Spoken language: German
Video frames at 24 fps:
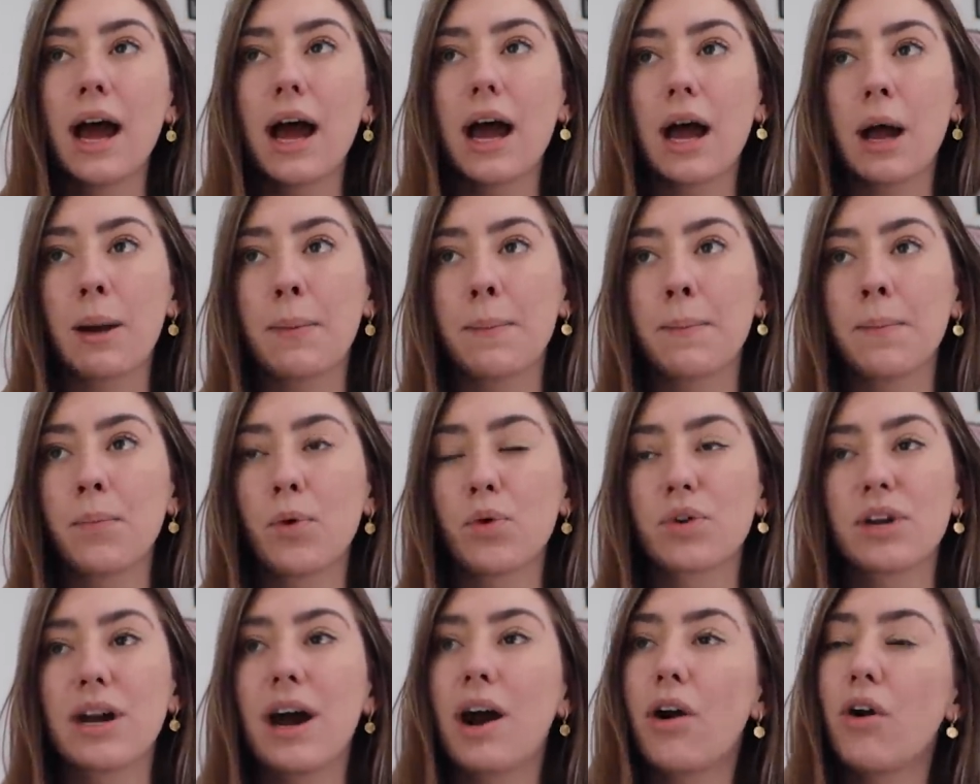Ähm,
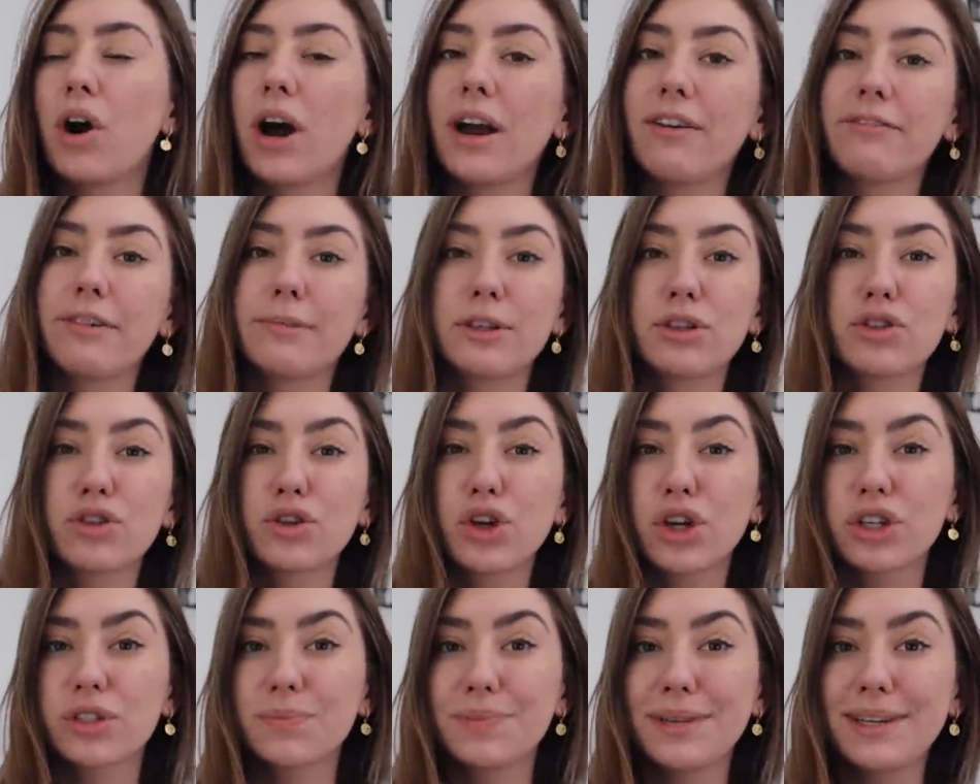oder auch einfach mal
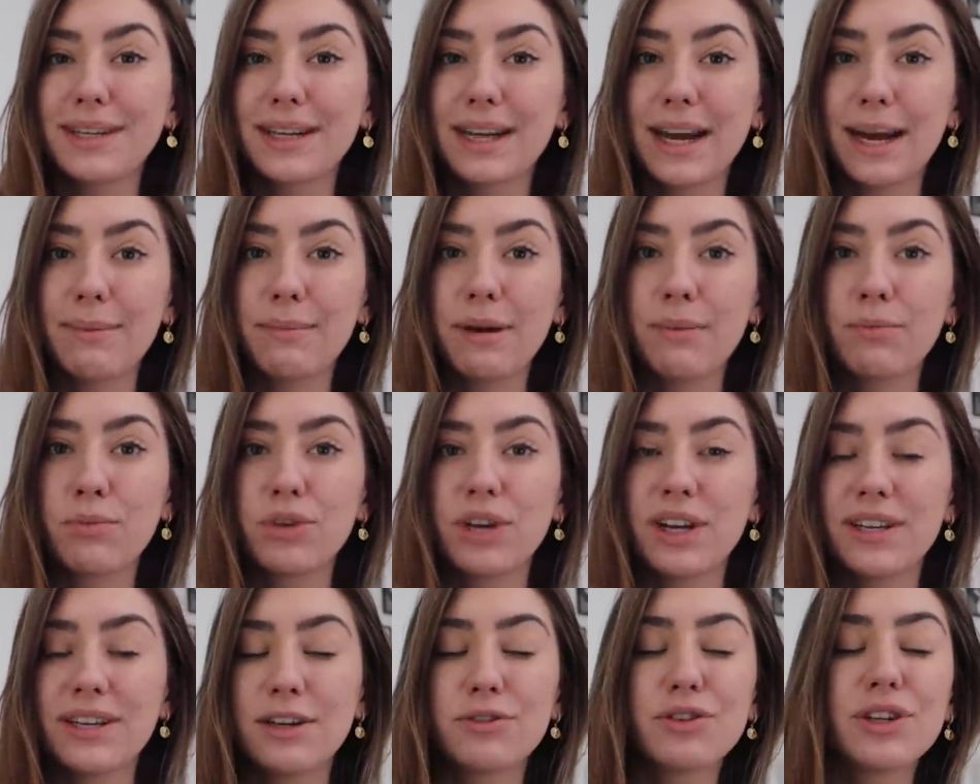zur Kosmetik einmal im
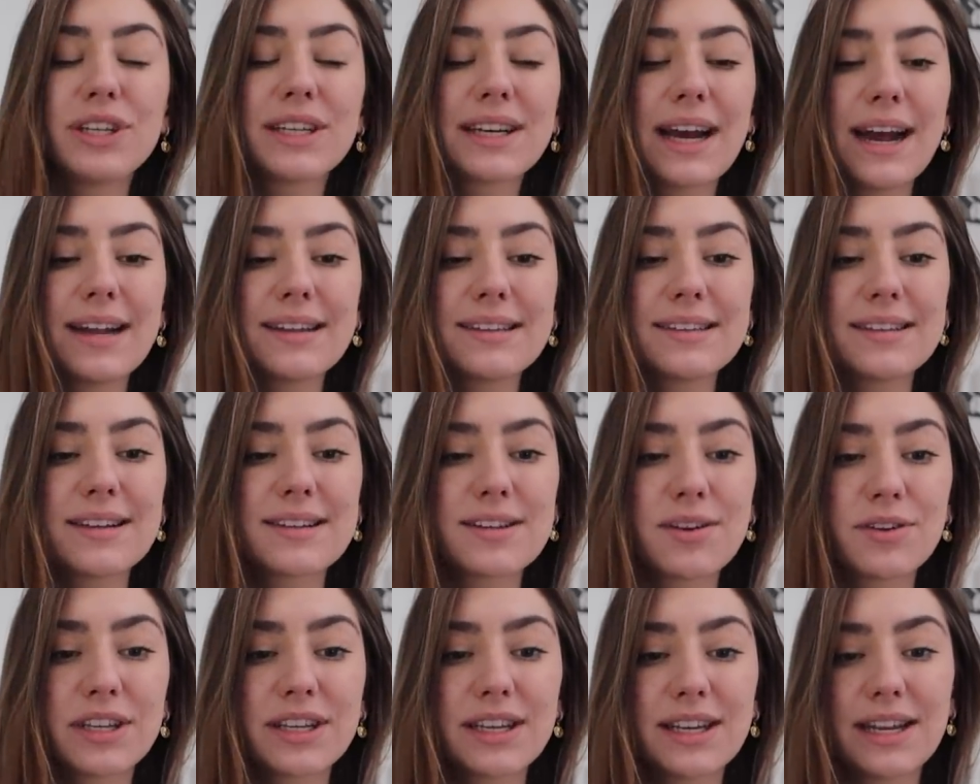Monat. Natürlich kann sich
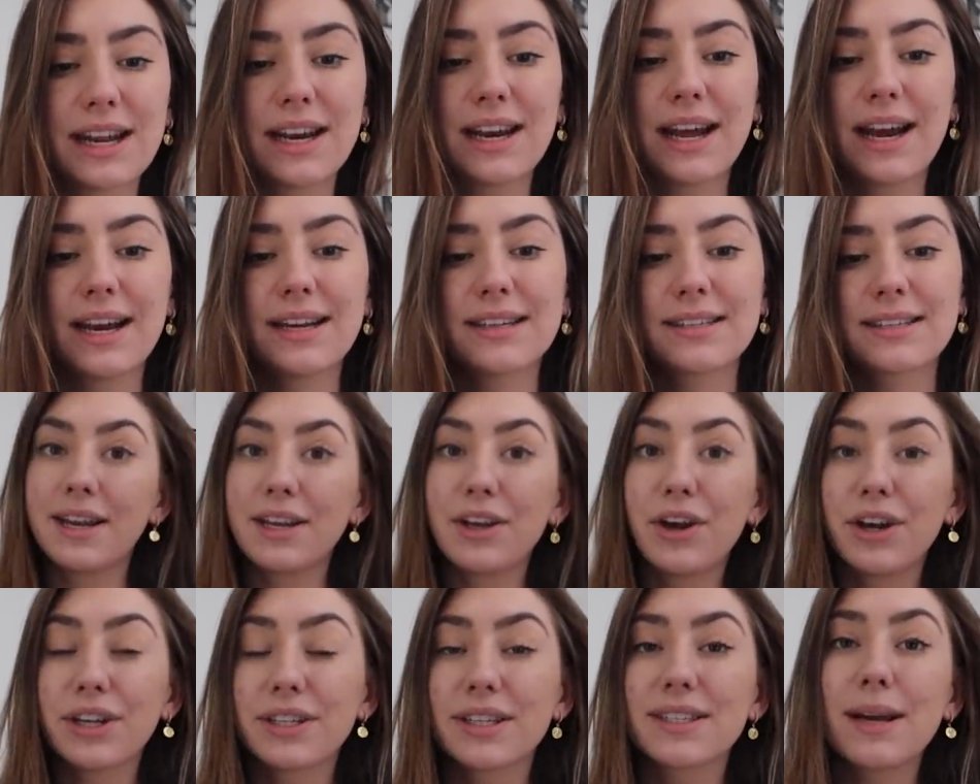das auch nicht jeder leisten. Wenn
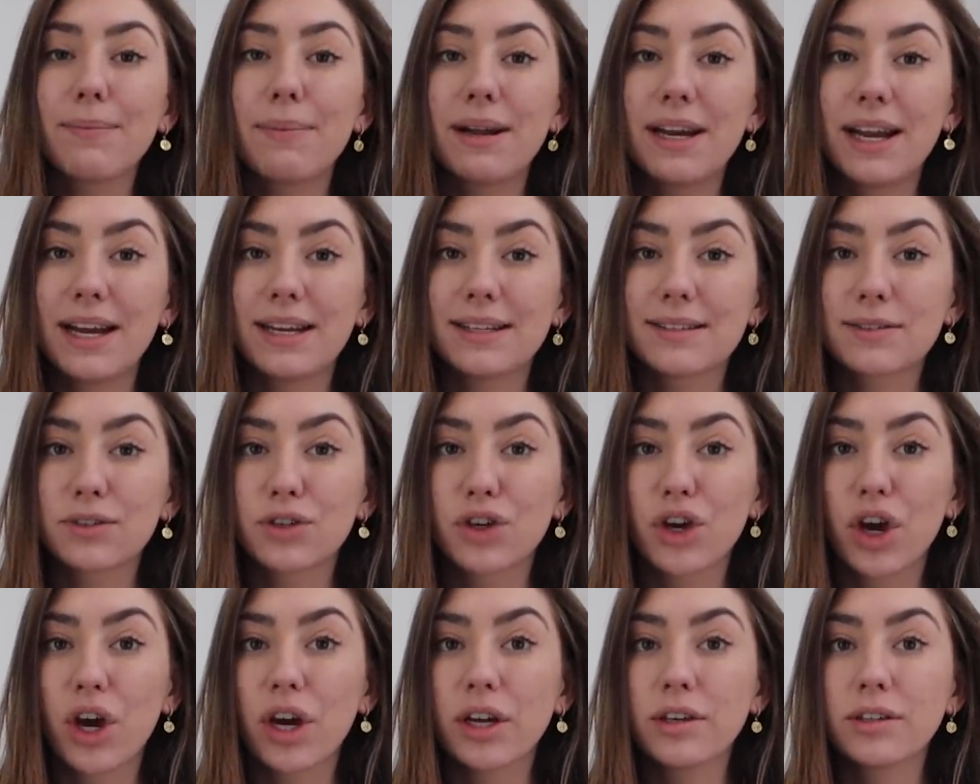ihr euch das aber
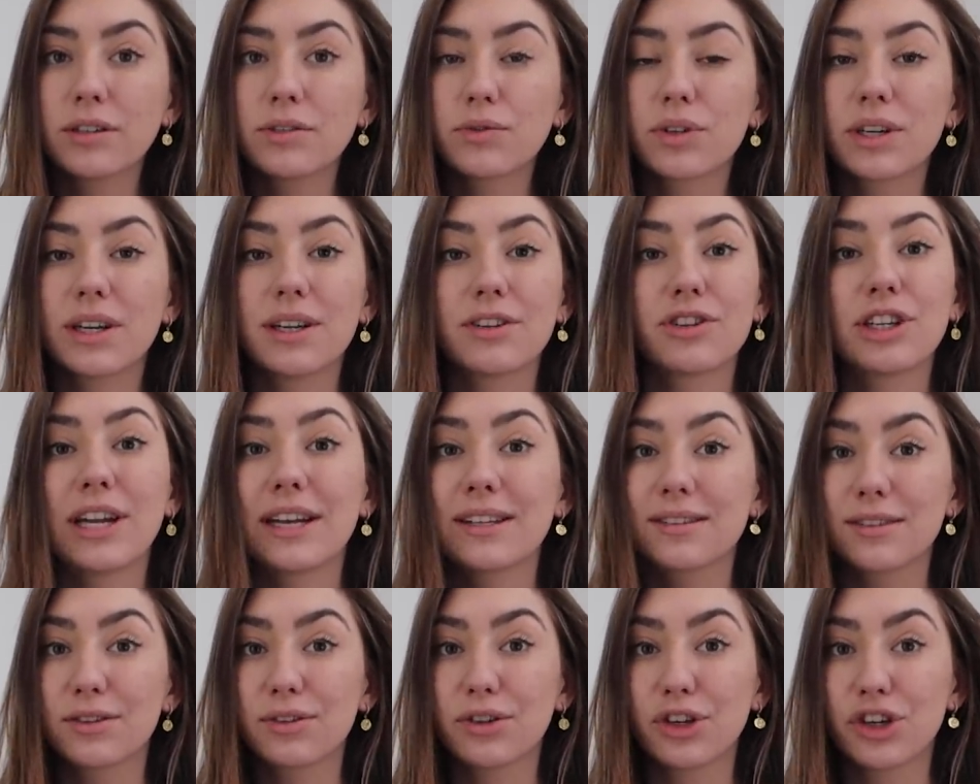leisten könnt oder
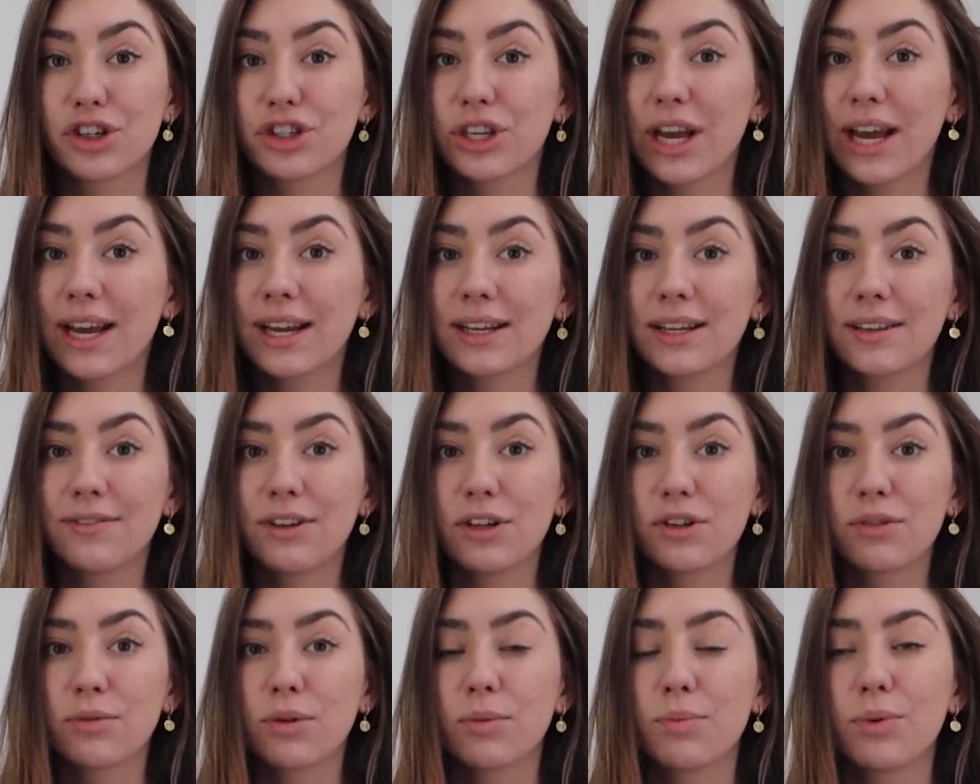lasst es euch schenken
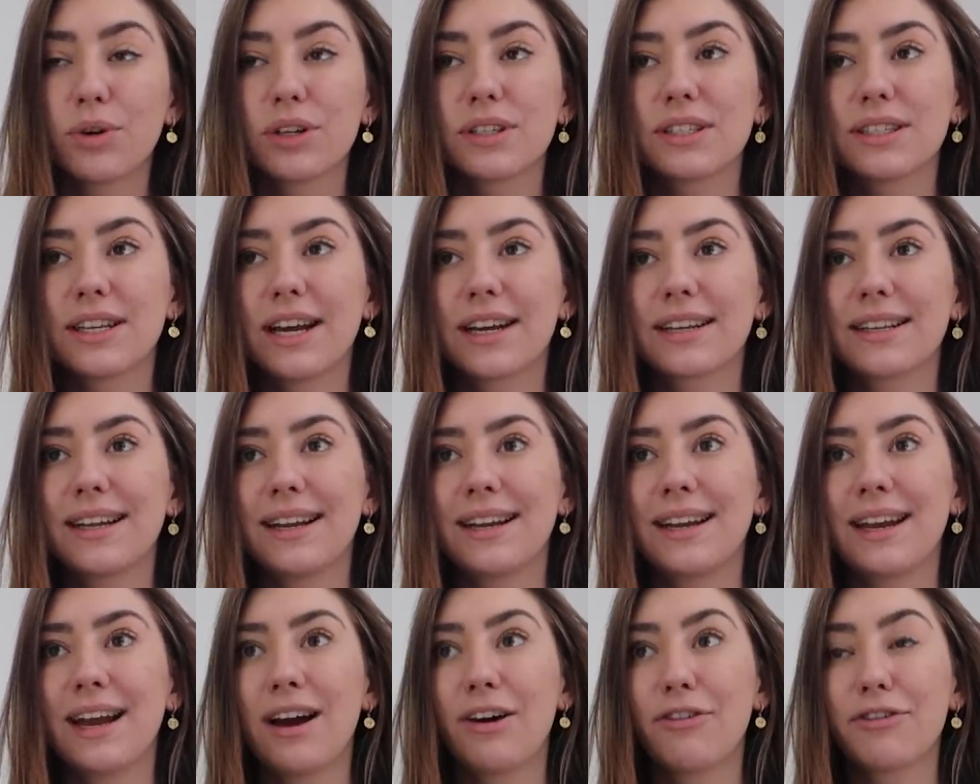irgendwie zum Geburtstag,
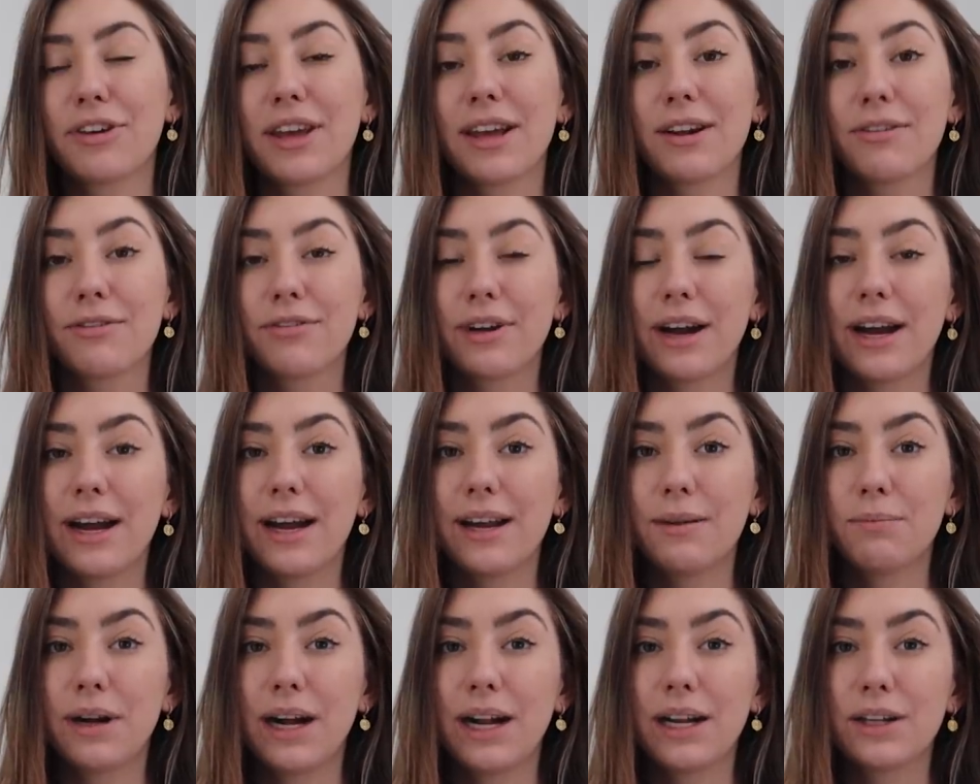dann auf jeden
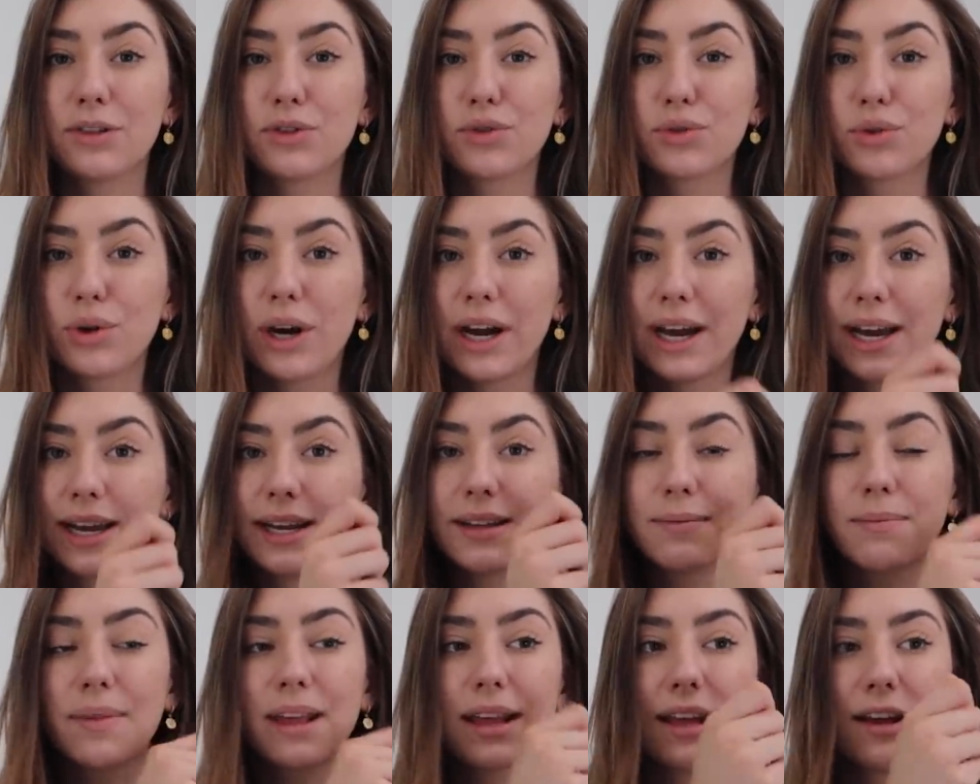Fall mal so
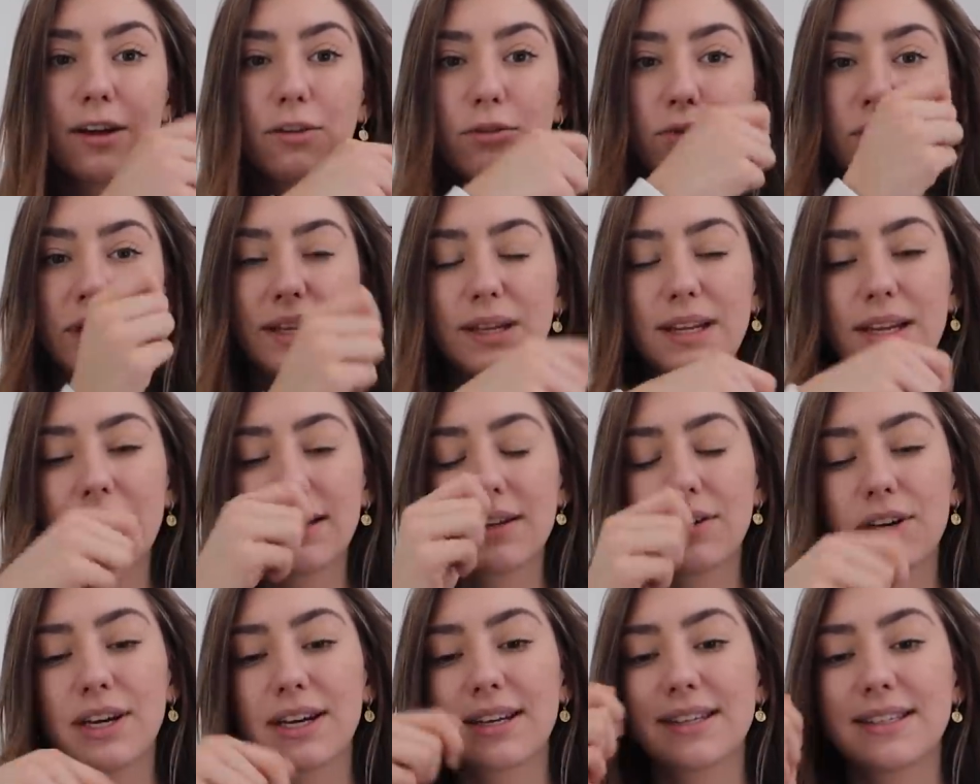ein, wo
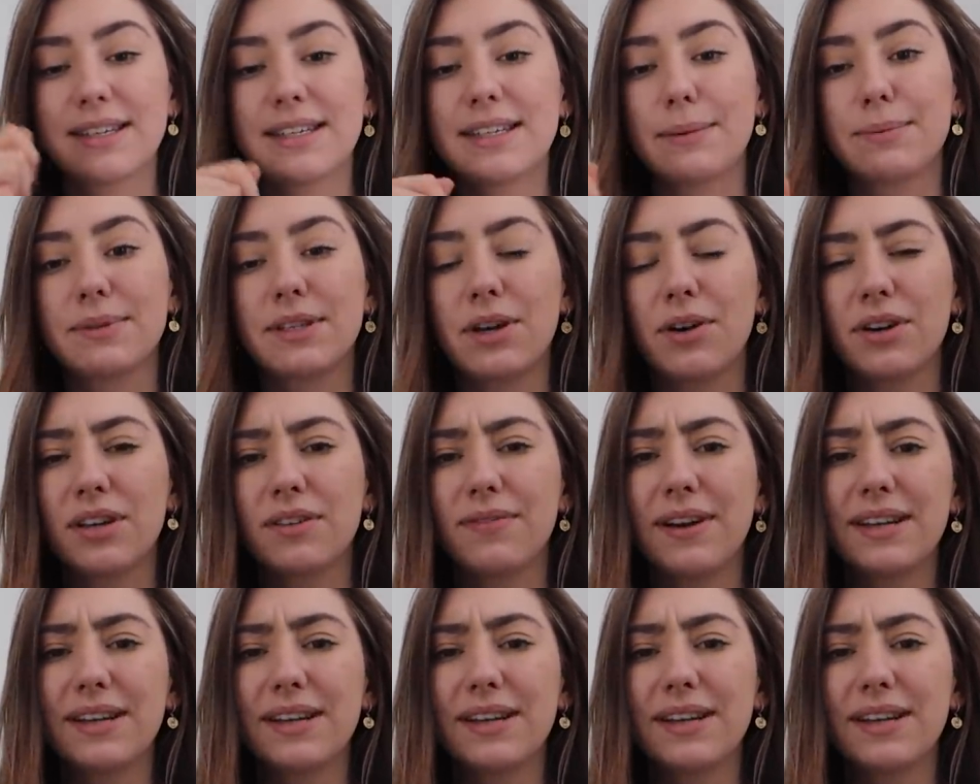die euer Gesicht absaugen.